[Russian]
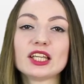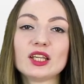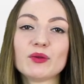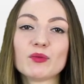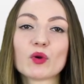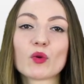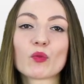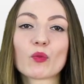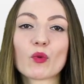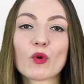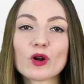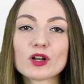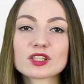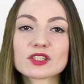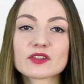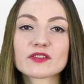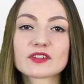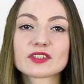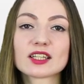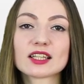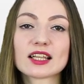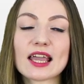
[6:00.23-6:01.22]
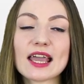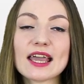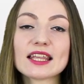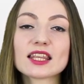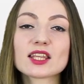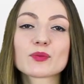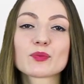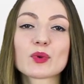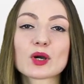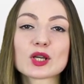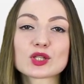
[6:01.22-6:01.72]
имя пользователя –
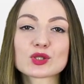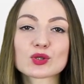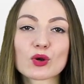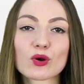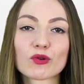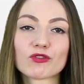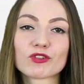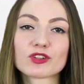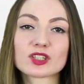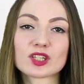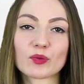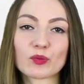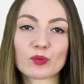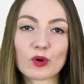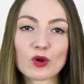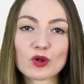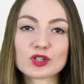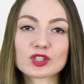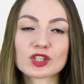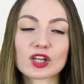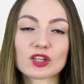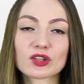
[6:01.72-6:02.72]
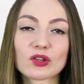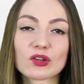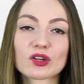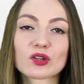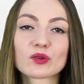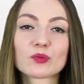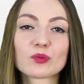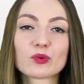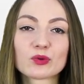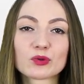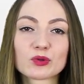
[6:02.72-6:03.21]
это поисковый запрос,
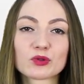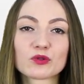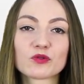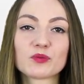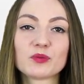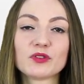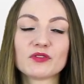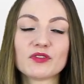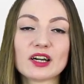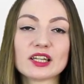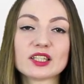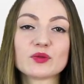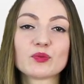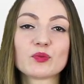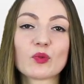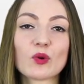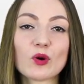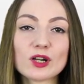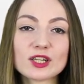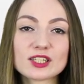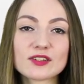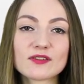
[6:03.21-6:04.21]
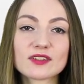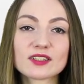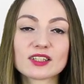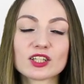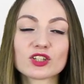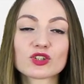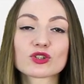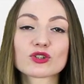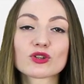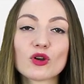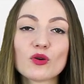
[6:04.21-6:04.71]
который будут вбивать
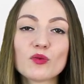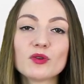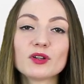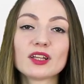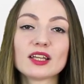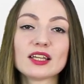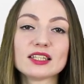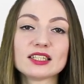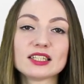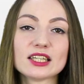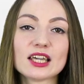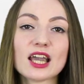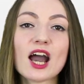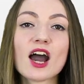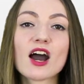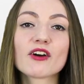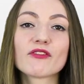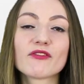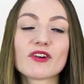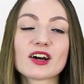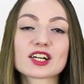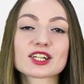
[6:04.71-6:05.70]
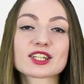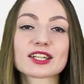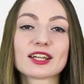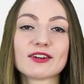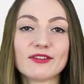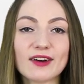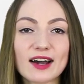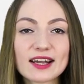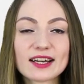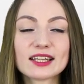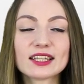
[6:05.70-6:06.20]
пользователи, чтобы найти ваш
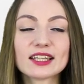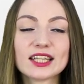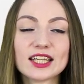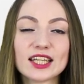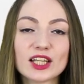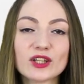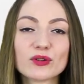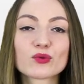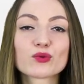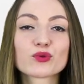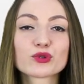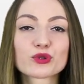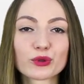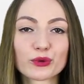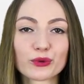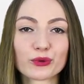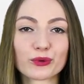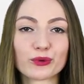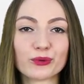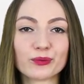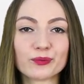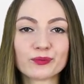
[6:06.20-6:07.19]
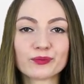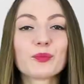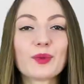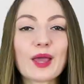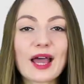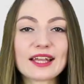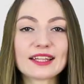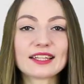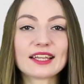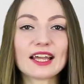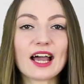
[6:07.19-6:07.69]
товар или услугу.
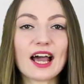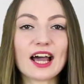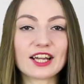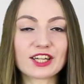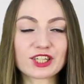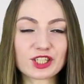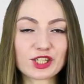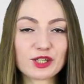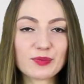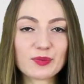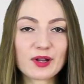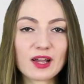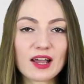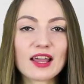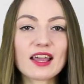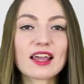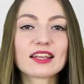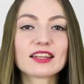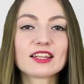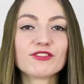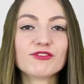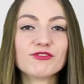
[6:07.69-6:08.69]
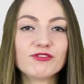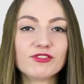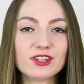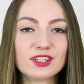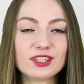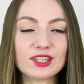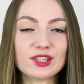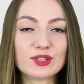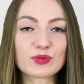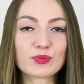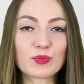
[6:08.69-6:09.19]
Пятая ошибка – это
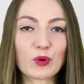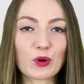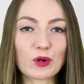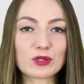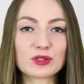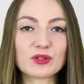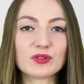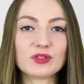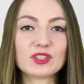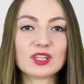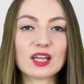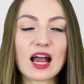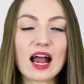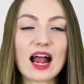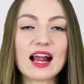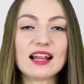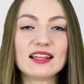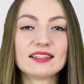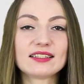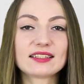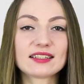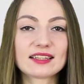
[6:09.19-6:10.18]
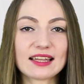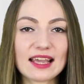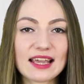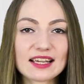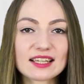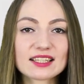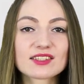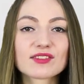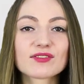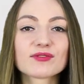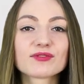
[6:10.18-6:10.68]
вы не используете
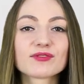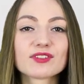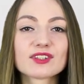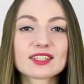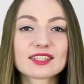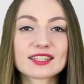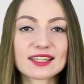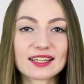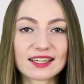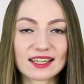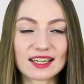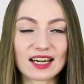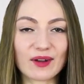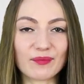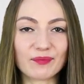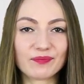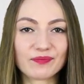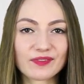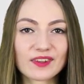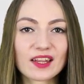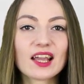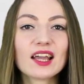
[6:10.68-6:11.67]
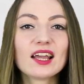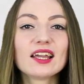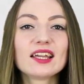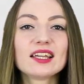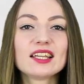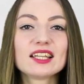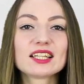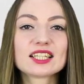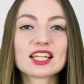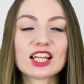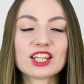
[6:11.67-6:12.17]
alt-текст в Instagram.
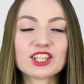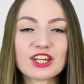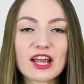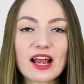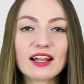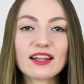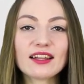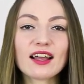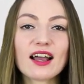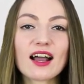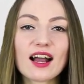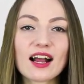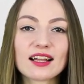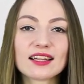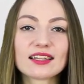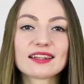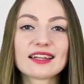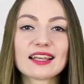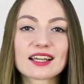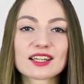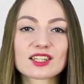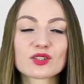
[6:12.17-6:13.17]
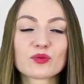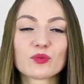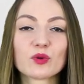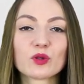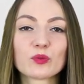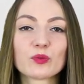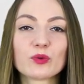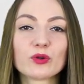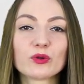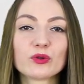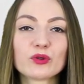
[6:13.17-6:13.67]
Изначально alt-текст
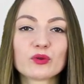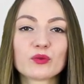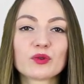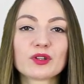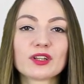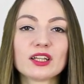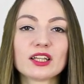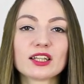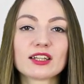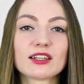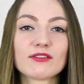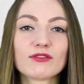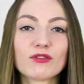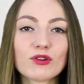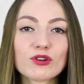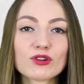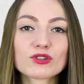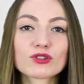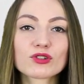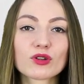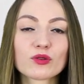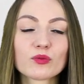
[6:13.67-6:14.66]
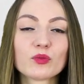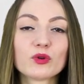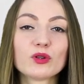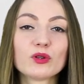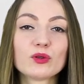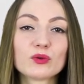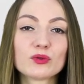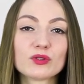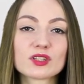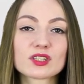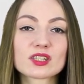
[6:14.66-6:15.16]
был придуман для того, чтобы
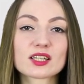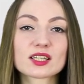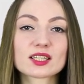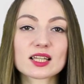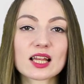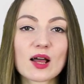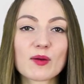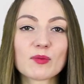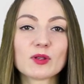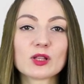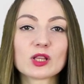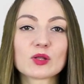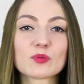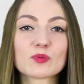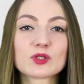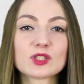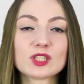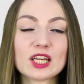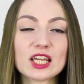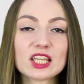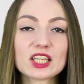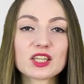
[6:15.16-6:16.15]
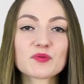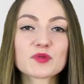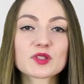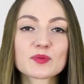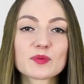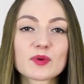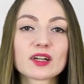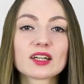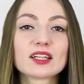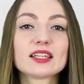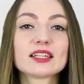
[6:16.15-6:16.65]
люди с ослабленным зрением
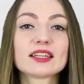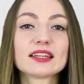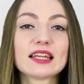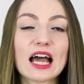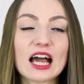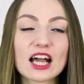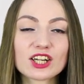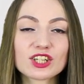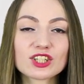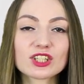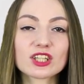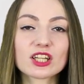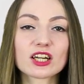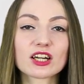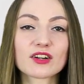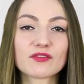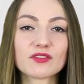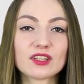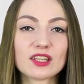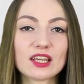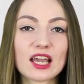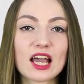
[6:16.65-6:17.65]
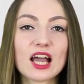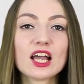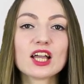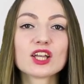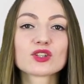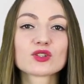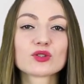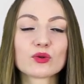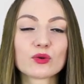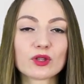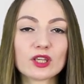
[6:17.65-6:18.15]
смогли также наравне
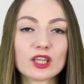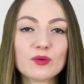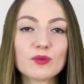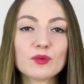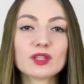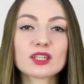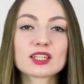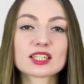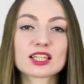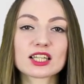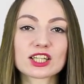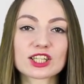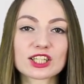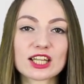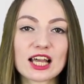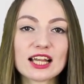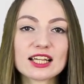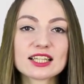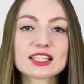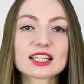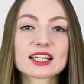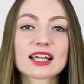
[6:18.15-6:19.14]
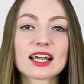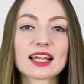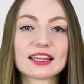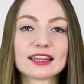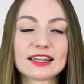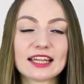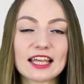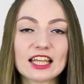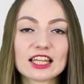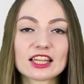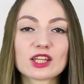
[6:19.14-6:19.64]
с другими наслаждаться
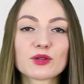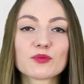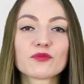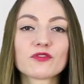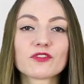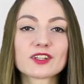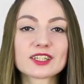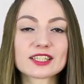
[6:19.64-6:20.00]
контентом в